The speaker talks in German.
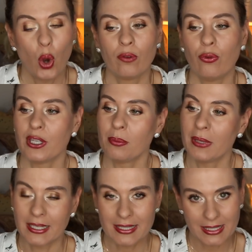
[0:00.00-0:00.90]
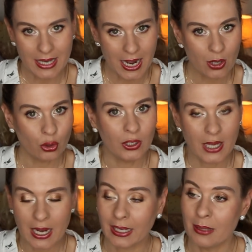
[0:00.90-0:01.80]
und wo ich mir jetzt nach und
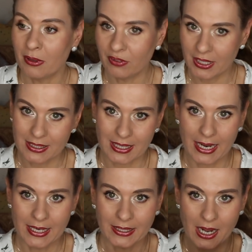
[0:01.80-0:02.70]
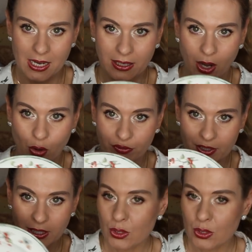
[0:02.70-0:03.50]
nach immer wieder Teile nachkaufe.